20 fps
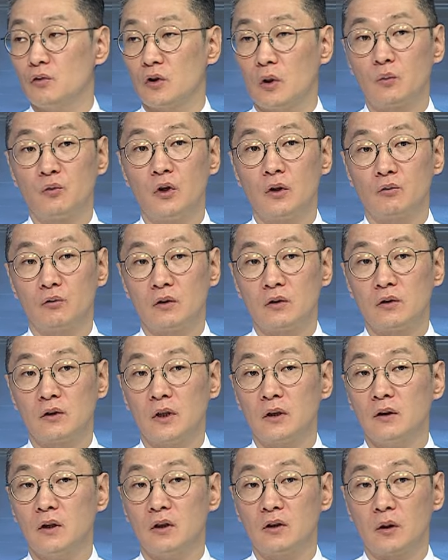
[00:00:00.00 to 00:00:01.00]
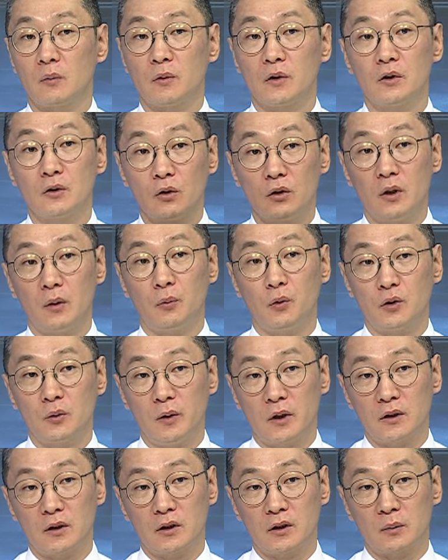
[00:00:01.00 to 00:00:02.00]
점유하고 있는 상태이기 때문에 그 전에
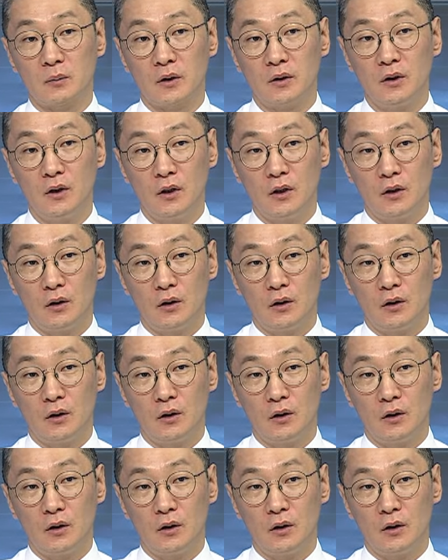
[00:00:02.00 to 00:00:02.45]
보시면 아시겠지만